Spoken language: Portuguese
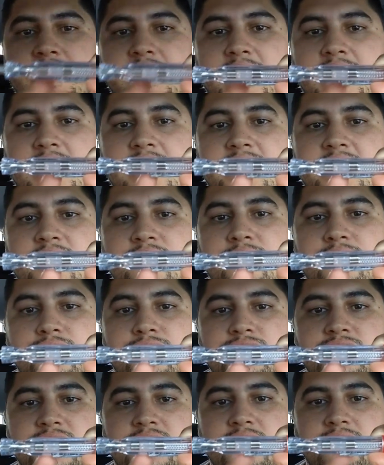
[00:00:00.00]
Ela tem um
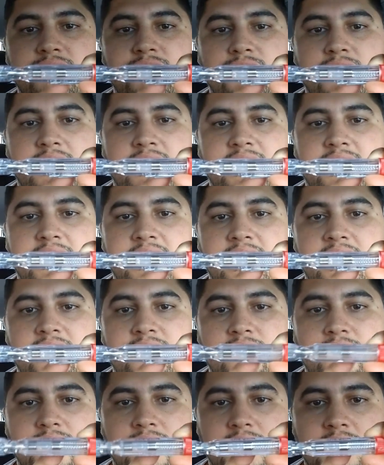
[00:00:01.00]
fusível aqui
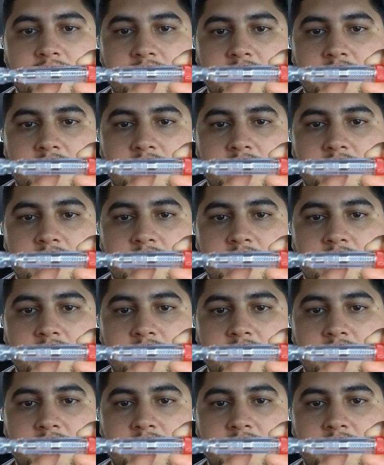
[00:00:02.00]
dentro.